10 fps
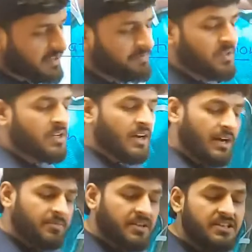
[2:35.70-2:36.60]
से
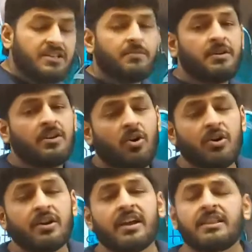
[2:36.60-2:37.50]
हम किसी भी
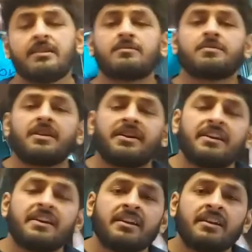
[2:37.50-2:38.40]
ऑर्गेनिज्म के
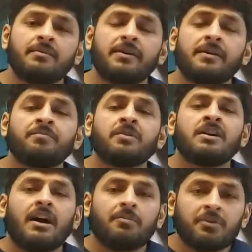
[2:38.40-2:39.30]
डीएनए में
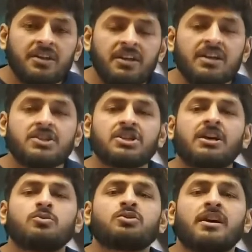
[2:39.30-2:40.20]
अपनी
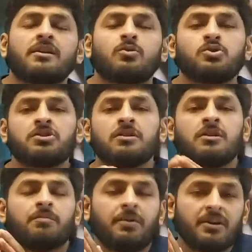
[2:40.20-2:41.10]
इच्छा अनुसार कुछ
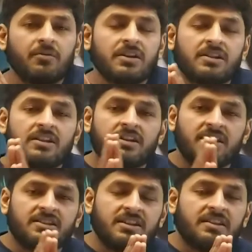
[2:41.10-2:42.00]
परिवर्तन
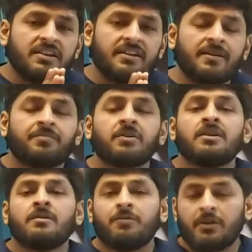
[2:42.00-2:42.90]
कर सकते हैं
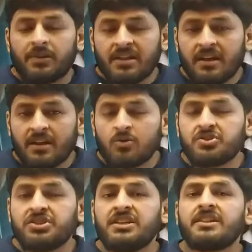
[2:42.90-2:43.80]
फिर बता रहा
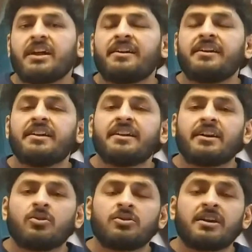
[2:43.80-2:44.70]
हूँ जीन एडिटिंग
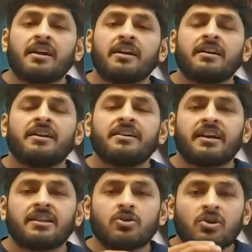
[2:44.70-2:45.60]
क्या होता है कि
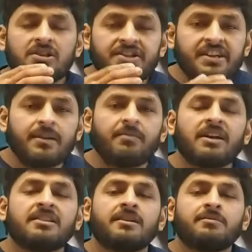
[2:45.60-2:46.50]
टेक्नोलॉजी के
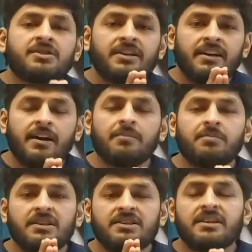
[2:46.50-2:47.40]
माध्यम से हम
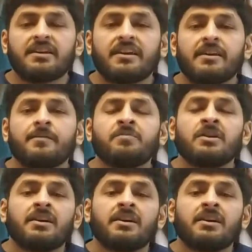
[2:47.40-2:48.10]
किसी के